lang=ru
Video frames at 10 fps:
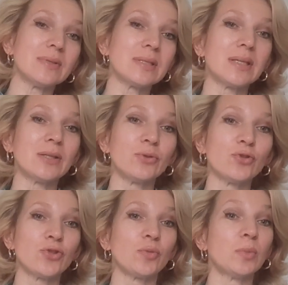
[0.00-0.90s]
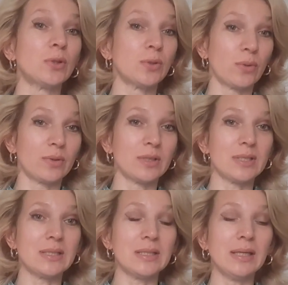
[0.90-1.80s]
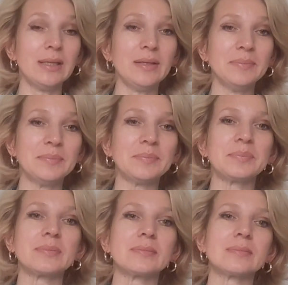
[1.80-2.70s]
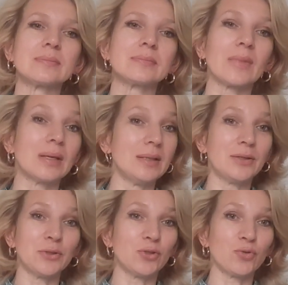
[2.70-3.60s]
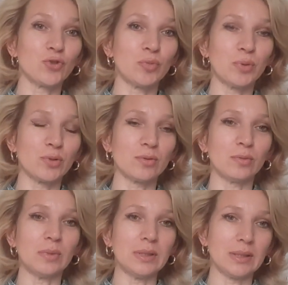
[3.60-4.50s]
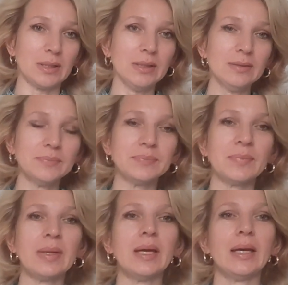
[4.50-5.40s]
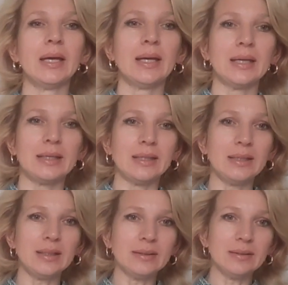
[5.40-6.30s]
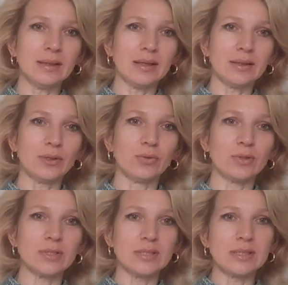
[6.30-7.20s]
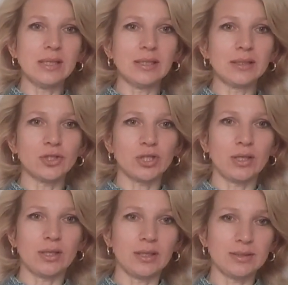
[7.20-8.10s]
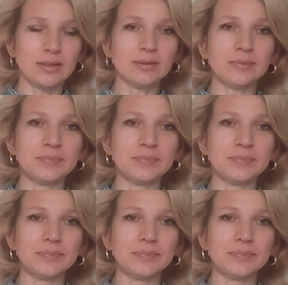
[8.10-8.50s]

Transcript: вязала очень много изделий некоторых уже просто у меня нет. И одно из изделий это жакетик